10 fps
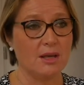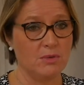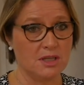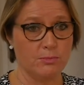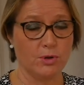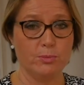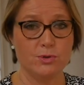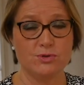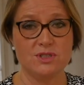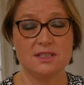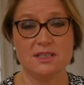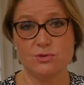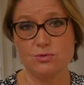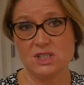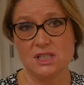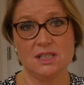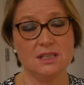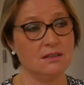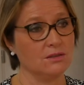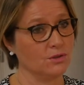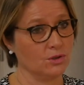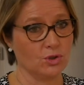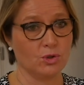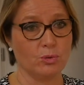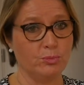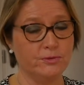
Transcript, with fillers: mais qui propose aussi des outils euh,